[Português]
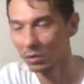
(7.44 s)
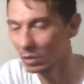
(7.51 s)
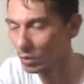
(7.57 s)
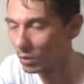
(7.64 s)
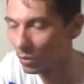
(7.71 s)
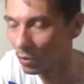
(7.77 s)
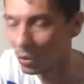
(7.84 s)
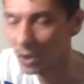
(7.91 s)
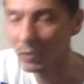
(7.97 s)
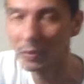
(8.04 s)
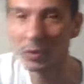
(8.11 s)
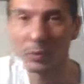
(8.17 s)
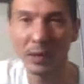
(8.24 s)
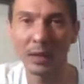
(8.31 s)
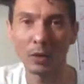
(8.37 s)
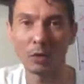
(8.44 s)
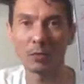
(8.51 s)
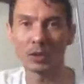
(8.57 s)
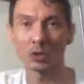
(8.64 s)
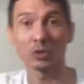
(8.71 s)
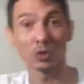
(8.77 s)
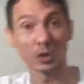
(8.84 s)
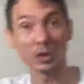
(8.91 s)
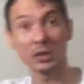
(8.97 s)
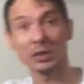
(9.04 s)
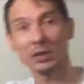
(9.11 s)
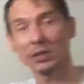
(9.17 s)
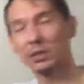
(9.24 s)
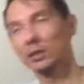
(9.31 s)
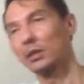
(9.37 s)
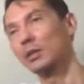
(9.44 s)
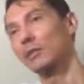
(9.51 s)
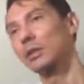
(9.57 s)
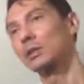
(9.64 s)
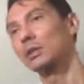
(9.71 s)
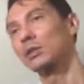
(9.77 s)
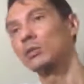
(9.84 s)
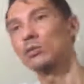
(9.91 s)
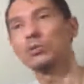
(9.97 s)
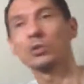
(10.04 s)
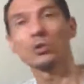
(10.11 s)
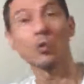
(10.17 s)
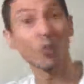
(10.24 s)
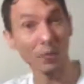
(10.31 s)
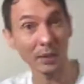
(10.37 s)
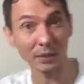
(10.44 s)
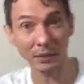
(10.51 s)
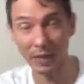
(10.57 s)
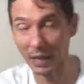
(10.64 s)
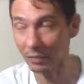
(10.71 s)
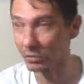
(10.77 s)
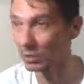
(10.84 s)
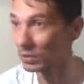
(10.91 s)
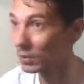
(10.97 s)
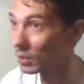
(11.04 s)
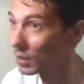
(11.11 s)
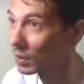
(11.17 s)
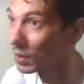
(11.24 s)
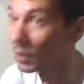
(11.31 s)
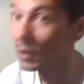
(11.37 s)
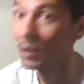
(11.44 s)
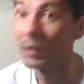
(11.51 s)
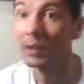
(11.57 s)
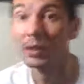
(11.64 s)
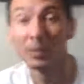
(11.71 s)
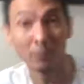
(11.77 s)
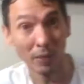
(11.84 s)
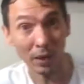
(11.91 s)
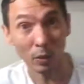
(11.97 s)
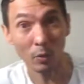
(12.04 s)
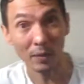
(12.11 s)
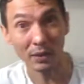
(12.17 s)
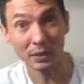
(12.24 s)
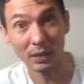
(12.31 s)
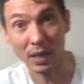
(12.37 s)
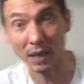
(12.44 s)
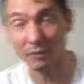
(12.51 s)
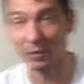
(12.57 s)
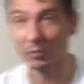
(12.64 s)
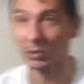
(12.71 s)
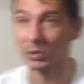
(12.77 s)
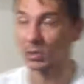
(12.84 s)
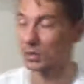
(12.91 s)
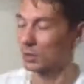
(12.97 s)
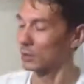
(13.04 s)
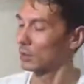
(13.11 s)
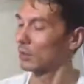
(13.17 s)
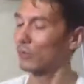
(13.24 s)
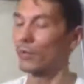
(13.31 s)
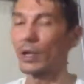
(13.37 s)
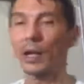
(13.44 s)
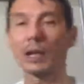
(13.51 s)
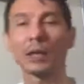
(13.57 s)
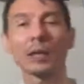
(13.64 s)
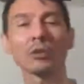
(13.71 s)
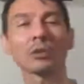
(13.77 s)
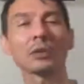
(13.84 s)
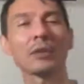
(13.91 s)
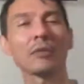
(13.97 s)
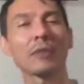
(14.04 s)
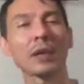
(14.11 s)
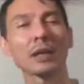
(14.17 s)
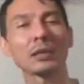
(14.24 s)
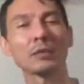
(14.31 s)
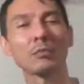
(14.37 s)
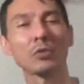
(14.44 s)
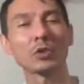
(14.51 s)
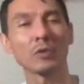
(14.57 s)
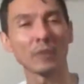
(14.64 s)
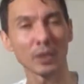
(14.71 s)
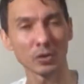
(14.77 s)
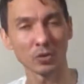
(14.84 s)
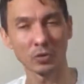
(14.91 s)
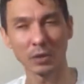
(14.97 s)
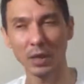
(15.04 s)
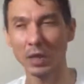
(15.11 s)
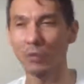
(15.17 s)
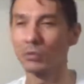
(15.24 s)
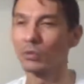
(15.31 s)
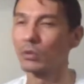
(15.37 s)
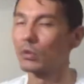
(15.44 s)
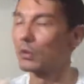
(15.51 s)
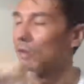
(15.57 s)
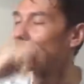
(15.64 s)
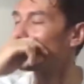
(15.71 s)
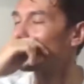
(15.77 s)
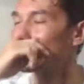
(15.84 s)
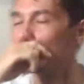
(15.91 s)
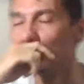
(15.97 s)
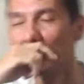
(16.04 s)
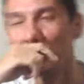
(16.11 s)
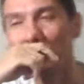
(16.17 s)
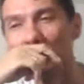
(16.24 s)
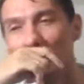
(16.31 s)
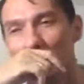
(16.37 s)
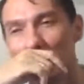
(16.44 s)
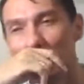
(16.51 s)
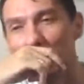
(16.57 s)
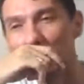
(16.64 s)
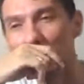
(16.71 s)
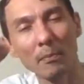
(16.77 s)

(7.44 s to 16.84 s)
Hoje vamos pegar algumas notícias, fazer alguns comentários e para começar vamos falar aqui a nossa frase motivacional do dia.